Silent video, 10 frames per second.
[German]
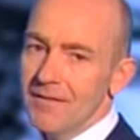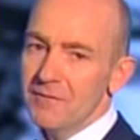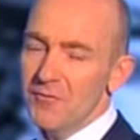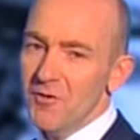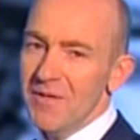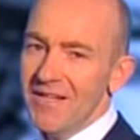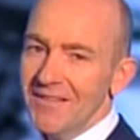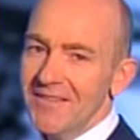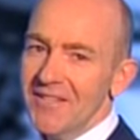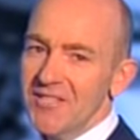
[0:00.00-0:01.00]
Die
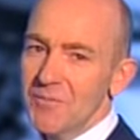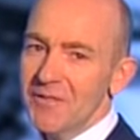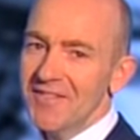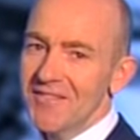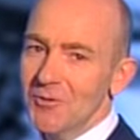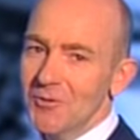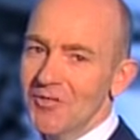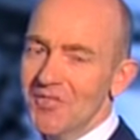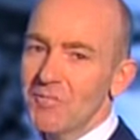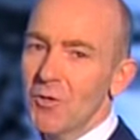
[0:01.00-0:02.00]
fulminanten
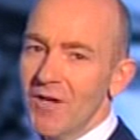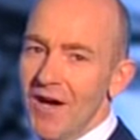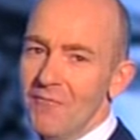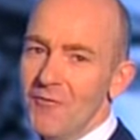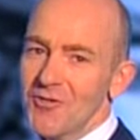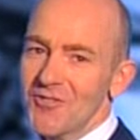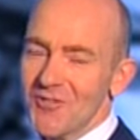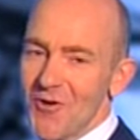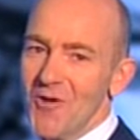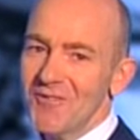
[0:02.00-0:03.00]
Expeditionen des Polarforschers
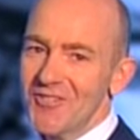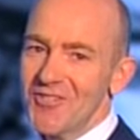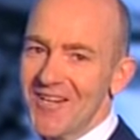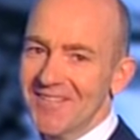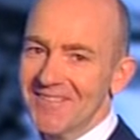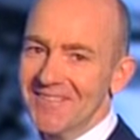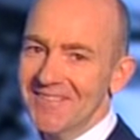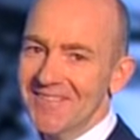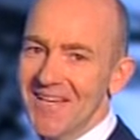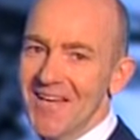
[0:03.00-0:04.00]
Ernest Shackleton